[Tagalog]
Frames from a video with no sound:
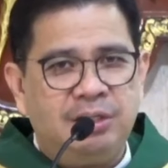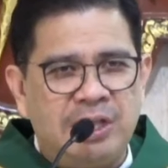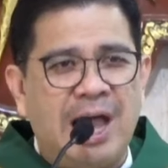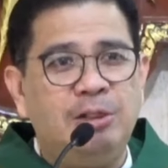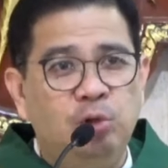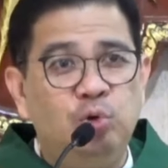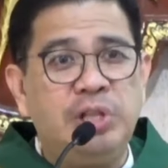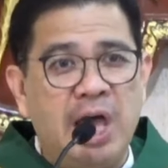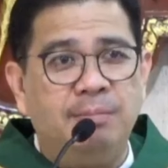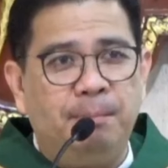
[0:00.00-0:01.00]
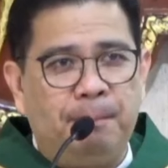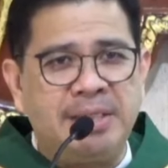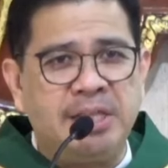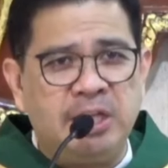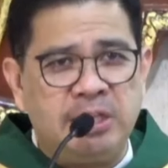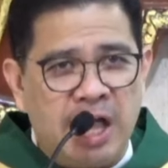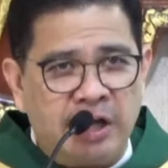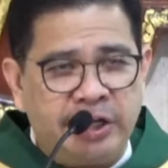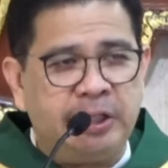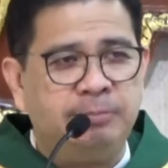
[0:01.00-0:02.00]
lalo na ang
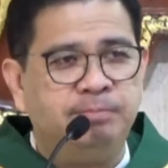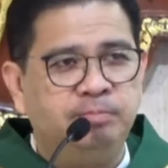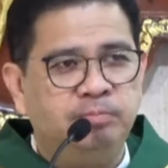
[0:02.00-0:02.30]
pananalangin,